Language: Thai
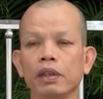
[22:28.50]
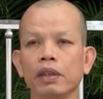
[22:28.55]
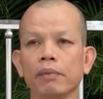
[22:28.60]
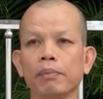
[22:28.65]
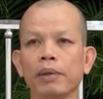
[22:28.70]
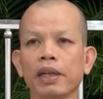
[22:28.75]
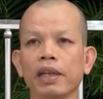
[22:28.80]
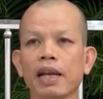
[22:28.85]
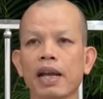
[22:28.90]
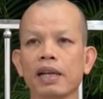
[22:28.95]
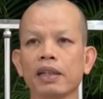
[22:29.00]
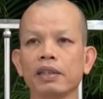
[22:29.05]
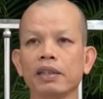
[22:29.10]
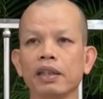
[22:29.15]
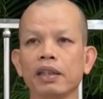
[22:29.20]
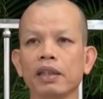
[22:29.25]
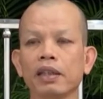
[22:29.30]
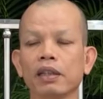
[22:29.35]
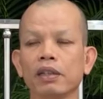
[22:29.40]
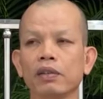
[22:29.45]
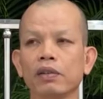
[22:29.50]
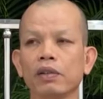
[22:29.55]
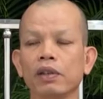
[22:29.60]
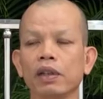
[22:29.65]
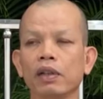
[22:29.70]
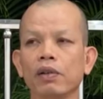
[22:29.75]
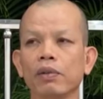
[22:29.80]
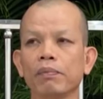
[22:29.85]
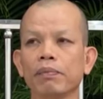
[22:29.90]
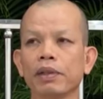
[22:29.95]
สติปัฏฐานสี่ก็อยู่
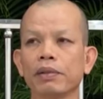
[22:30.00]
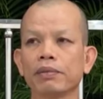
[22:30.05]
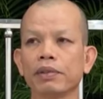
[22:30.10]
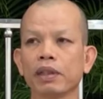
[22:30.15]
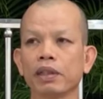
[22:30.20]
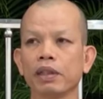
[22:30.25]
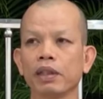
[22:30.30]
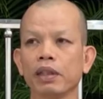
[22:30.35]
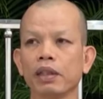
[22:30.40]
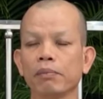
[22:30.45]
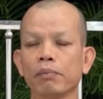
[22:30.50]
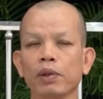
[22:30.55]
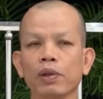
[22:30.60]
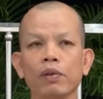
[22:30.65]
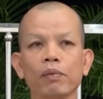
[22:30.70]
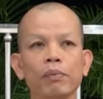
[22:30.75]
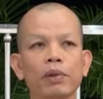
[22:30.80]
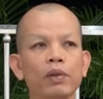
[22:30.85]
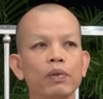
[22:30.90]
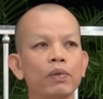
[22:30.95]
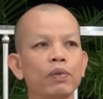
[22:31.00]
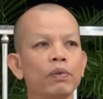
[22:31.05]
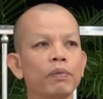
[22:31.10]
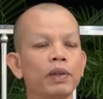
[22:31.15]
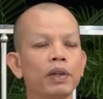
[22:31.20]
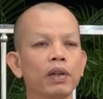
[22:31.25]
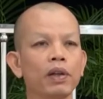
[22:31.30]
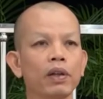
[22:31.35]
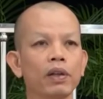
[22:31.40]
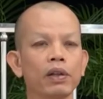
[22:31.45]
ในล่มกับสติบ่ต้องไปหู
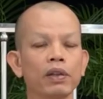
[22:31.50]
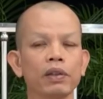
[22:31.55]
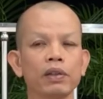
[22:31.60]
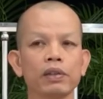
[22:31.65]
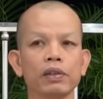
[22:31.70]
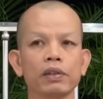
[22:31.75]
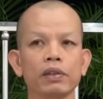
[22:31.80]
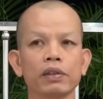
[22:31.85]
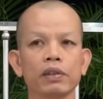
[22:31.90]
มันดอก